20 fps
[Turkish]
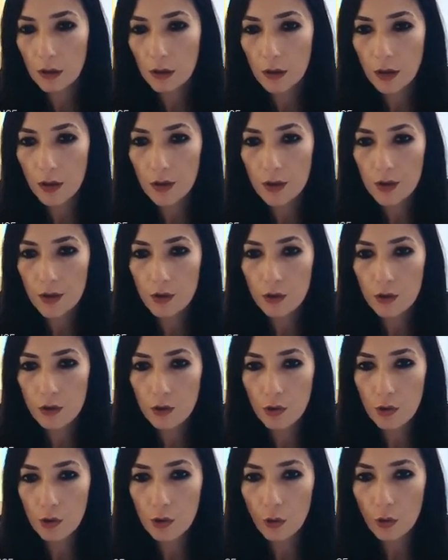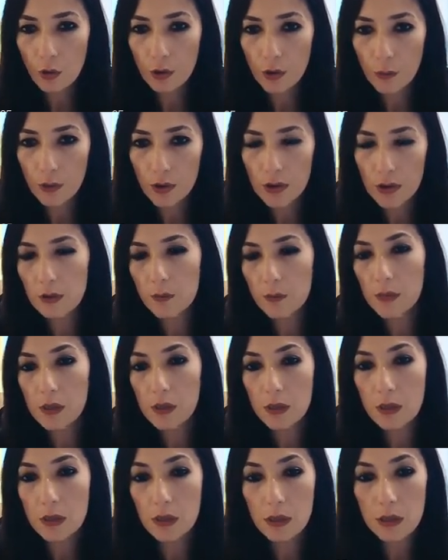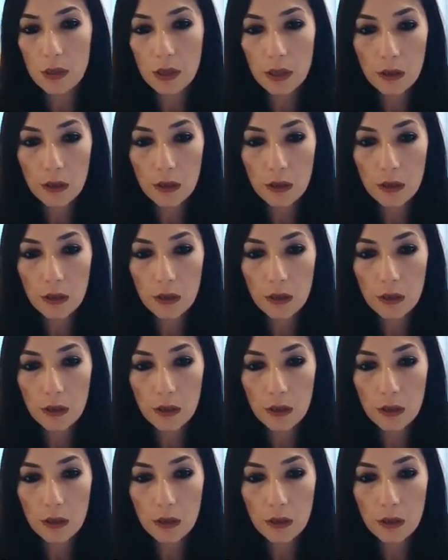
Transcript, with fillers: karıştırıyor olabilir misiniz